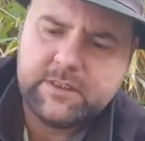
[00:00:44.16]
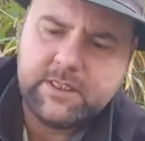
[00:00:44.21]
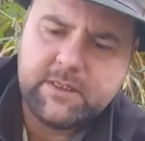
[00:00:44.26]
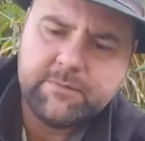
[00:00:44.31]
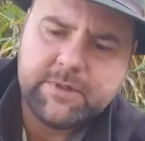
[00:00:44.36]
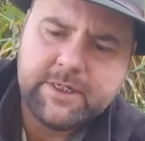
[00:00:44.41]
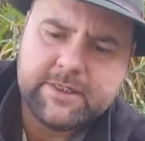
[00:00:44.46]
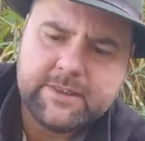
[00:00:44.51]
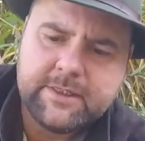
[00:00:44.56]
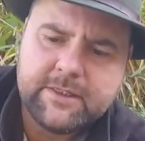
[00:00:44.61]

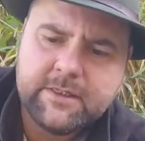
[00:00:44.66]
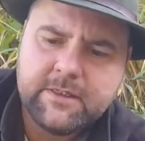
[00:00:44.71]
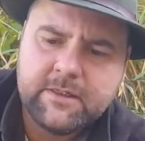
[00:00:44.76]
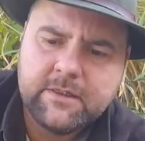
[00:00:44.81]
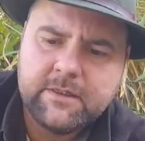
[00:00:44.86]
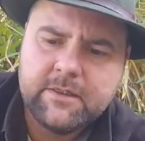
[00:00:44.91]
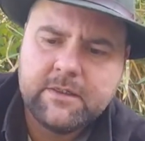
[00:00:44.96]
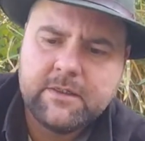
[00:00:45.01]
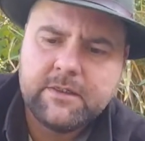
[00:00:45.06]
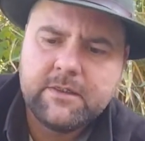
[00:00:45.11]
die man
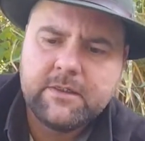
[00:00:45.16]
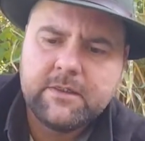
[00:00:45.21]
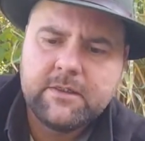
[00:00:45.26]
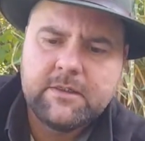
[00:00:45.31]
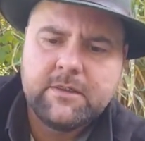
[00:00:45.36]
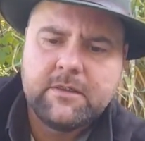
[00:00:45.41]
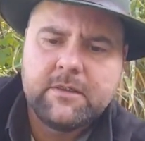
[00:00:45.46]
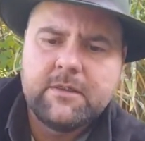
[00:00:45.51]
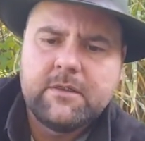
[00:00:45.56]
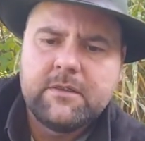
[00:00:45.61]

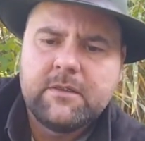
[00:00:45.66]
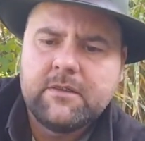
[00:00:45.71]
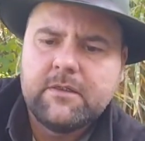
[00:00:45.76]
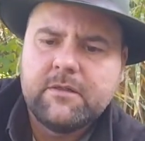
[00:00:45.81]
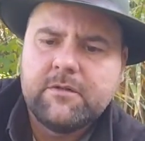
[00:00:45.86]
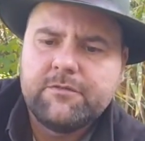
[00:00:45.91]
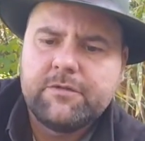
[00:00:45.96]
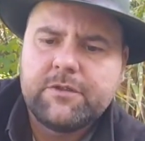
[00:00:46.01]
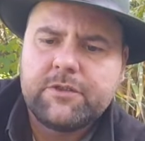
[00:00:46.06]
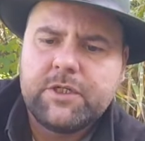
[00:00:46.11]

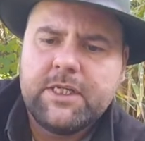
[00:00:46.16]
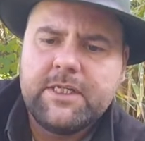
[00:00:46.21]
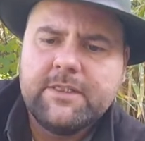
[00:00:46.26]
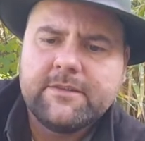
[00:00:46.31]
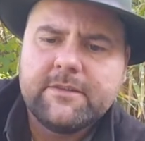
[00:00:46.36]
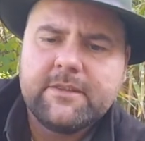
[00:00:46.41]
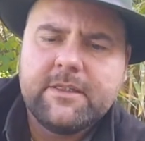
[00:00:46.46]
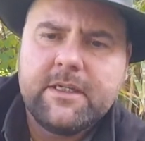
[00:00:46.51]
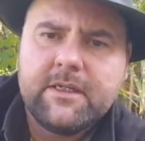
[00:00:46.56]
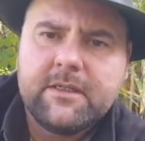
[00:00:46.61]

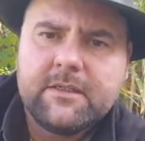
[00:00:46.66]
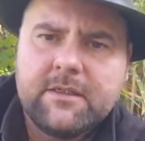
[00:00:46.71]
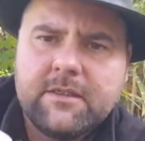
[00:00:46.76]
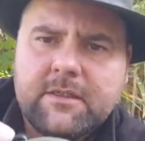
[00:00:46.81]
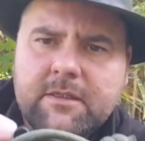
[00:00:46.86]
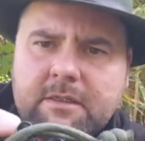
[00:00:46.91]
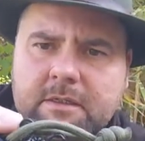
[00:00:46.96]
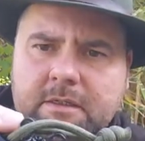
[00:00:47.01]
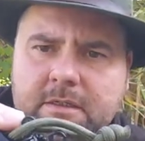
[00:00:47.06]
verschließen kann.